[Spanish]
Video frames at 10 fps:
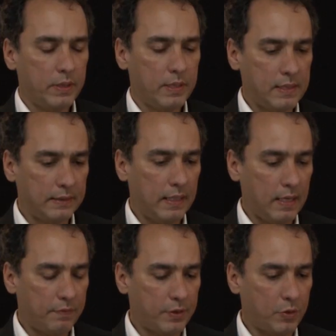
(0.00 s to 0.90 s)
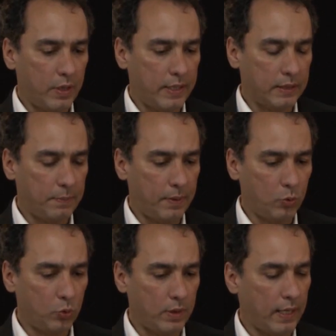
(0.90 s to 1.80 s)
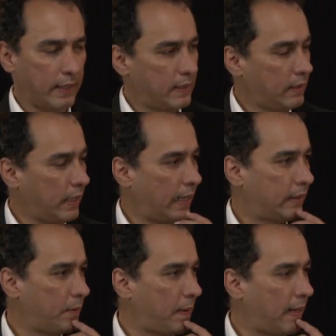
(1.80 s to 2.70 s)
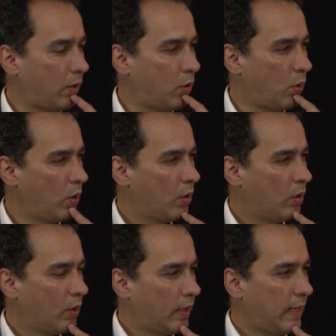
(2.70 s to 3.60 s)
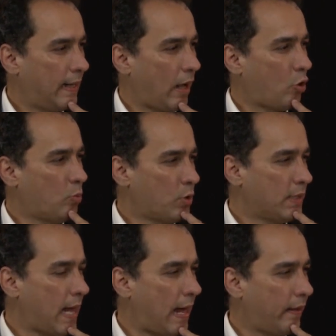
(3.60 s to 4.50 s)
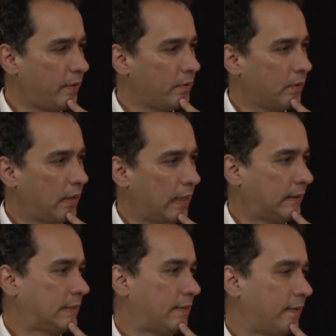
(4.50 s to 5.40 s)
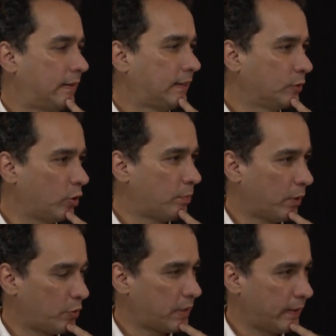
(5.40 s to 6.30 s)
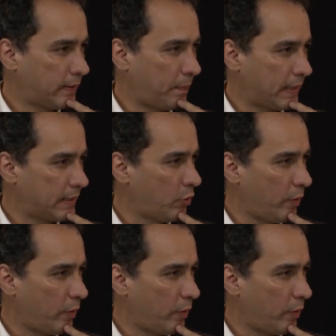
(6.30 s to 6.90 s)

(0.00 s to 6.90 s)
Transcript: interesante la reflexión, Elías. Te pregunto, y en este, en este marco, en las comunidades, eh, antes se hablaba tanto del pueblo chavista, parece no